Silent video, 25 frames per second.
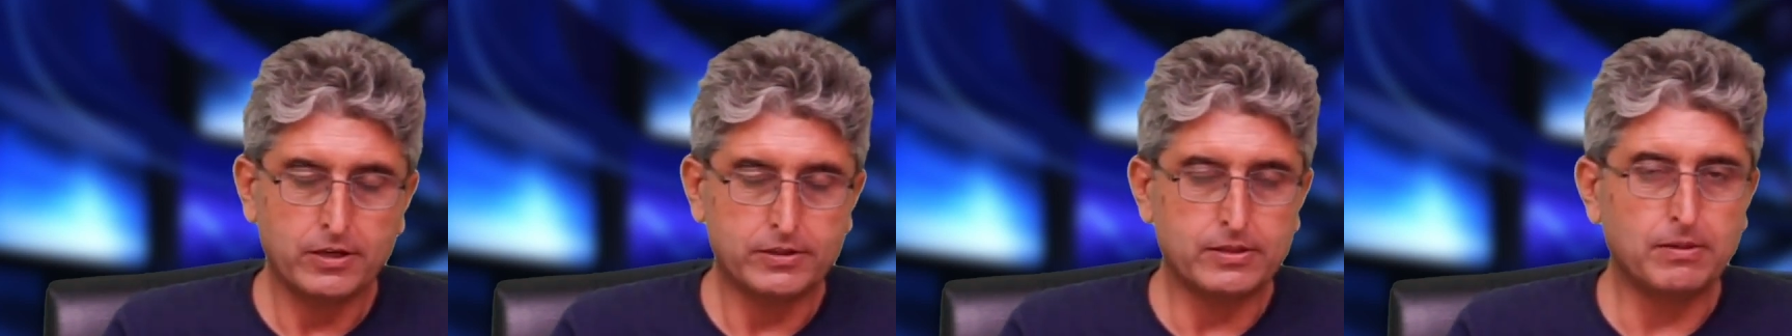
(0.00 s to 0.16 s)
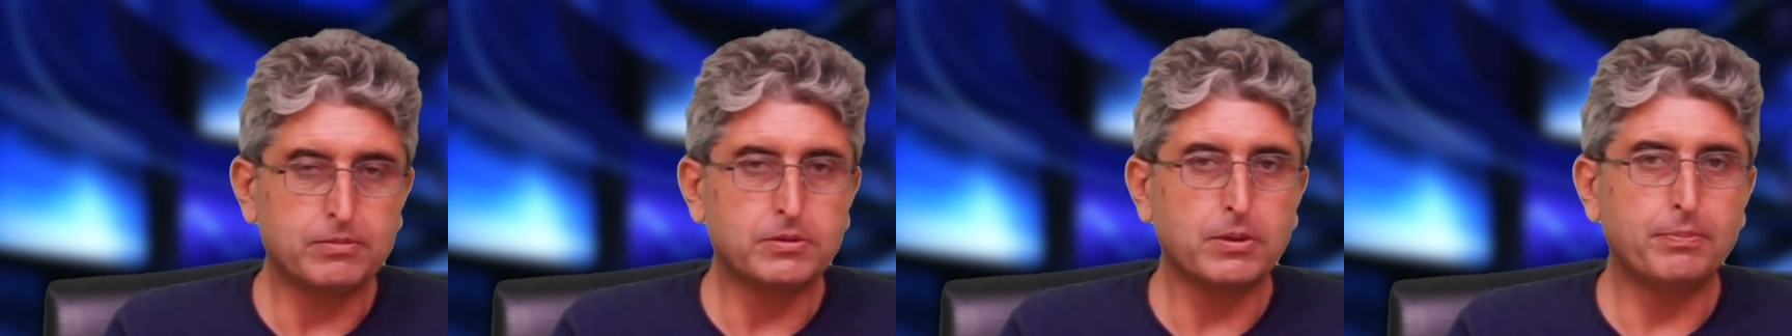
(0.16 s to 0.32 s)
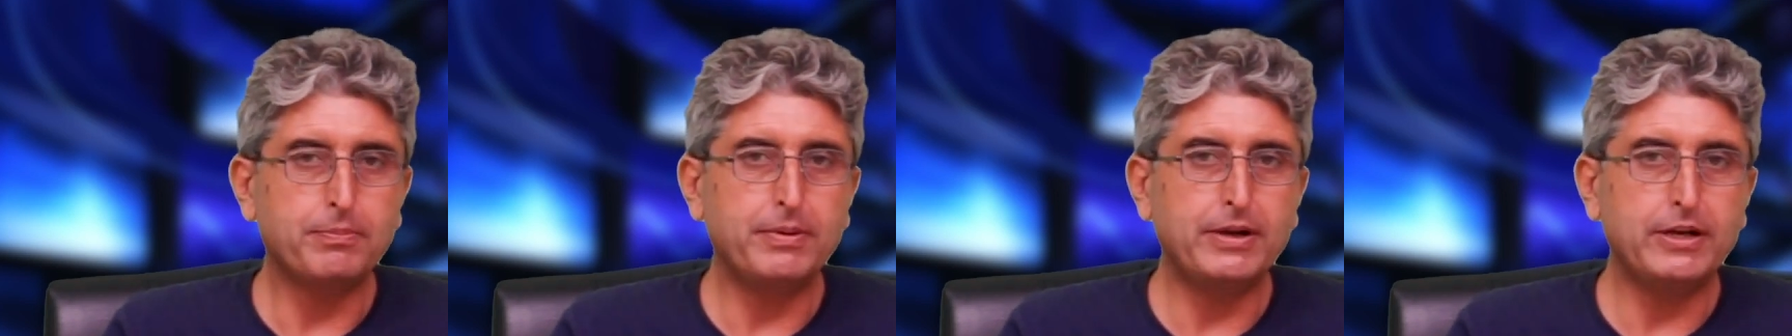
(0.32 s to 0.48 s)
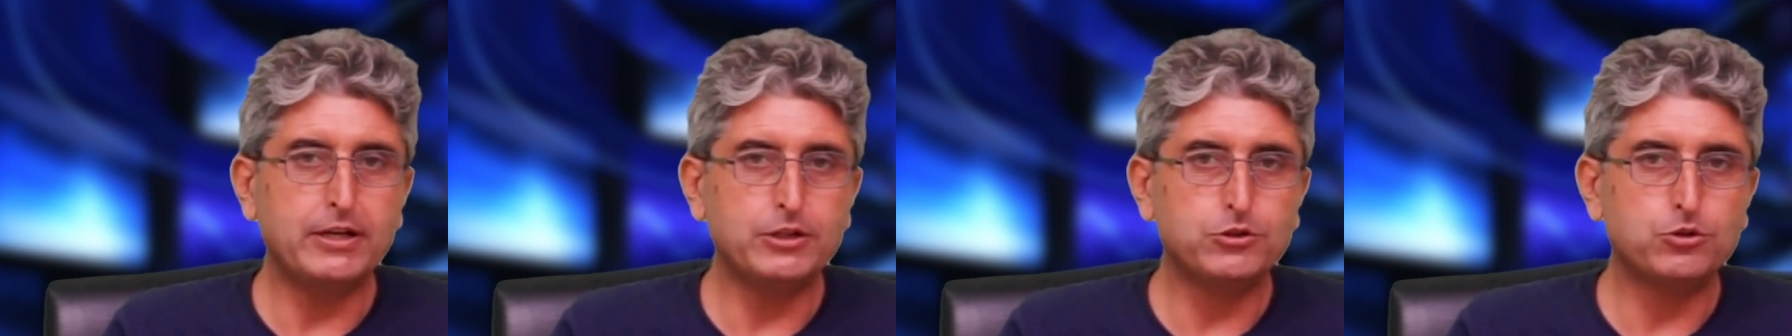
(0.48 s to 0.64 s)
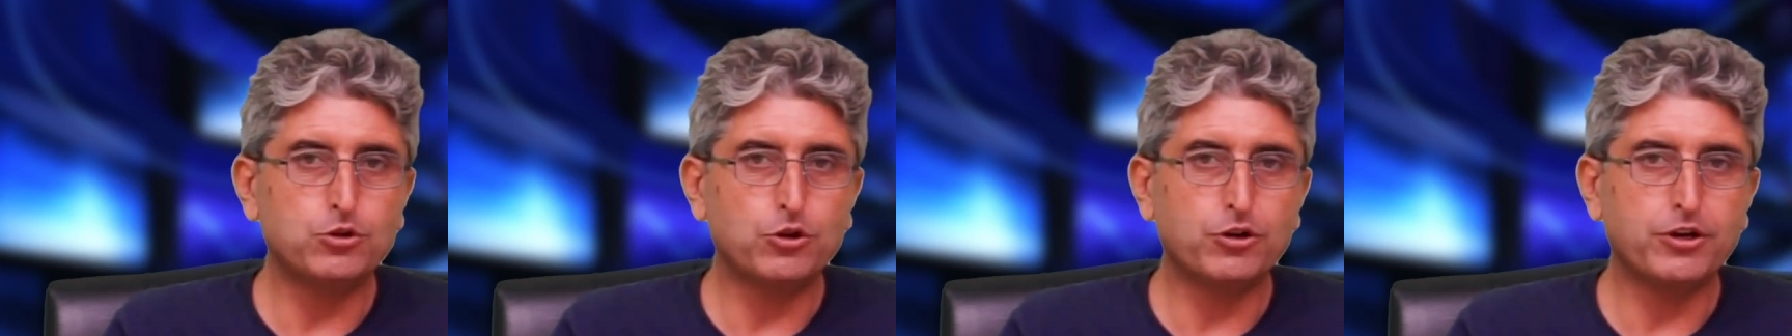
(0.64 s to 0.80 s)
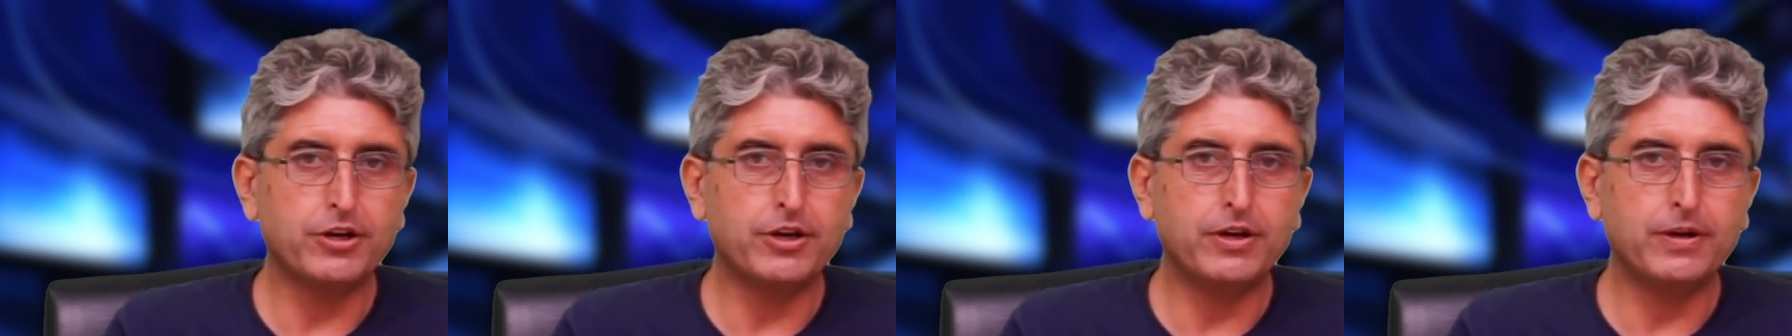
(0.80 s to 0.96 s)
सबसे पहले
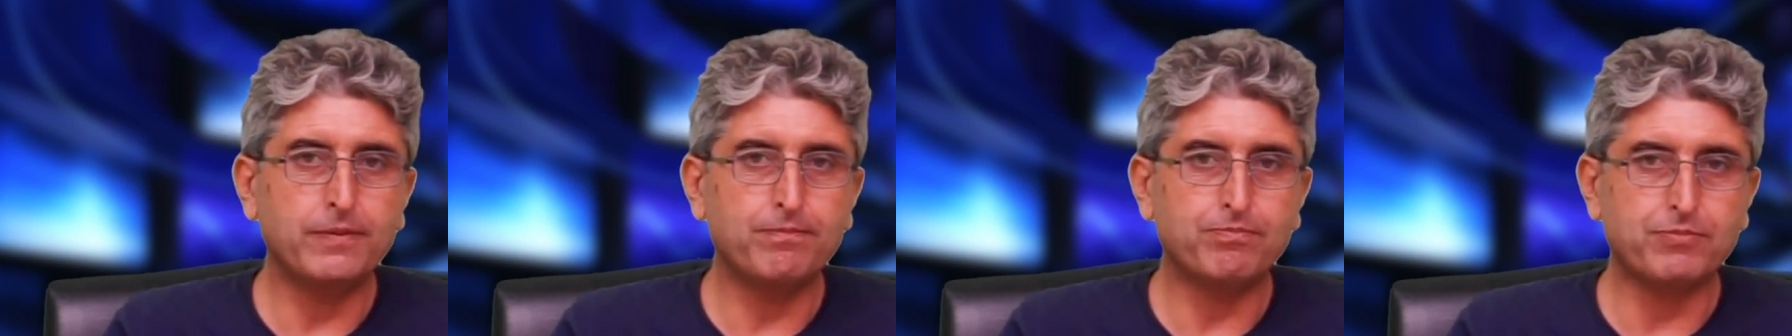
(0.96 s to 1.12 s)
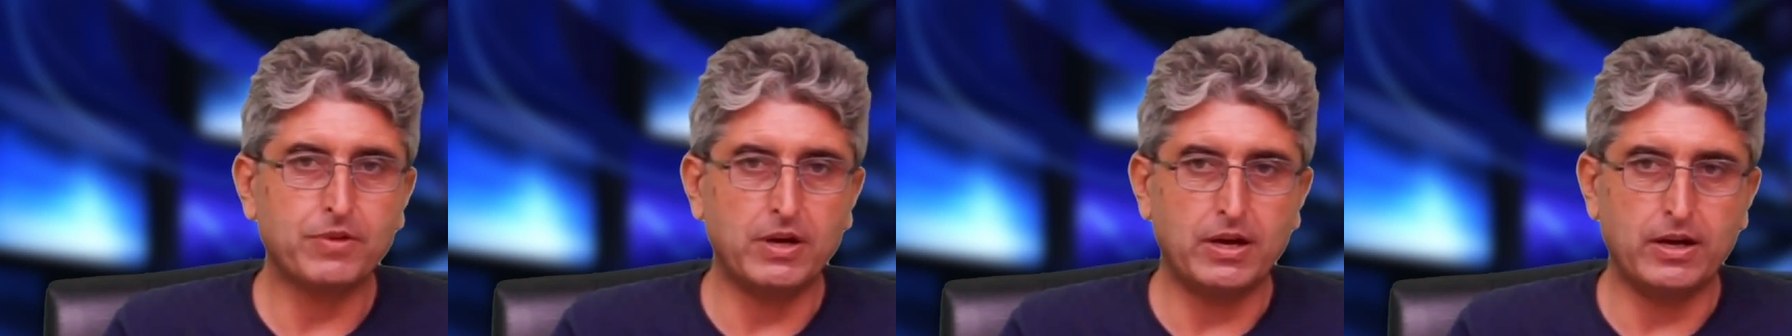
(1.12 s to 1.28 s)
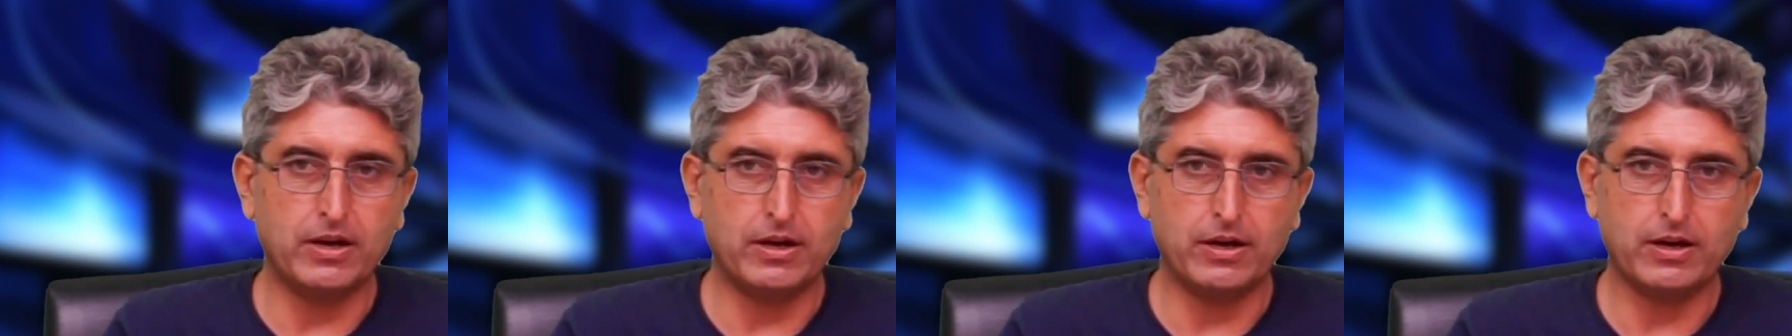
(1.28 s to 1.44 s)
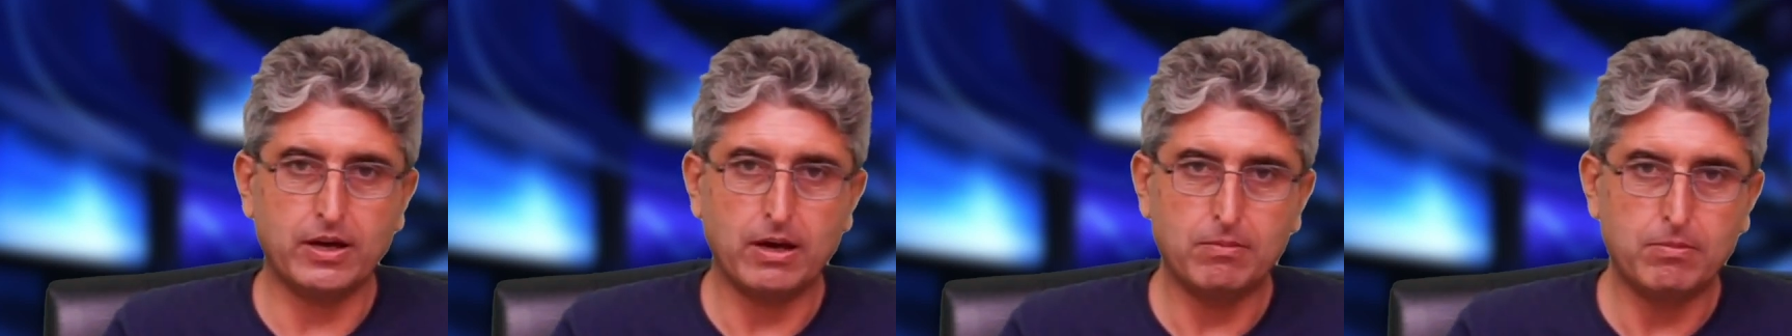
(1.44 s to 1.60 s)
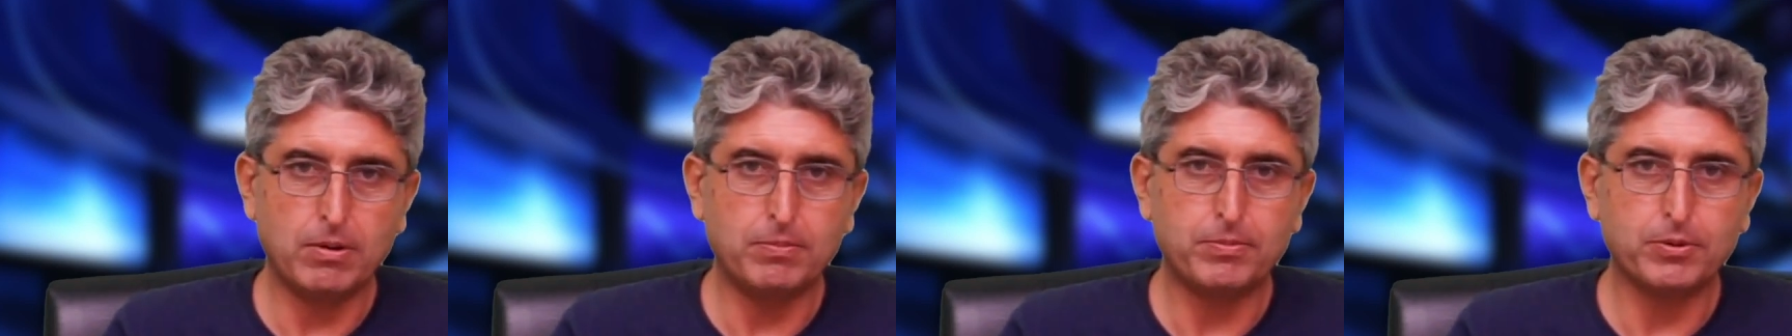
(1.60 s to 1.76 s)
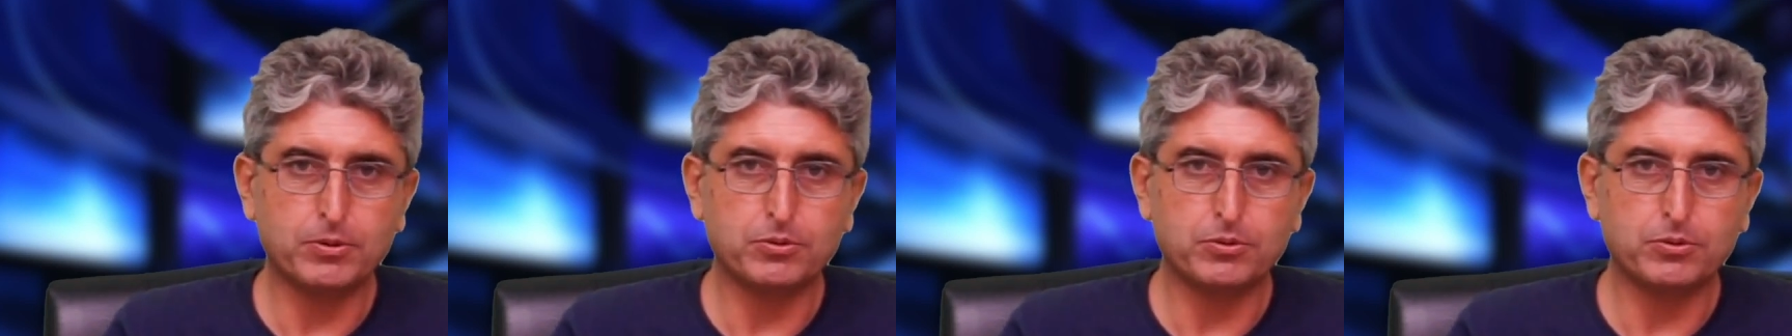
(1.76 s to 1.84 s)
जो हैं खैबर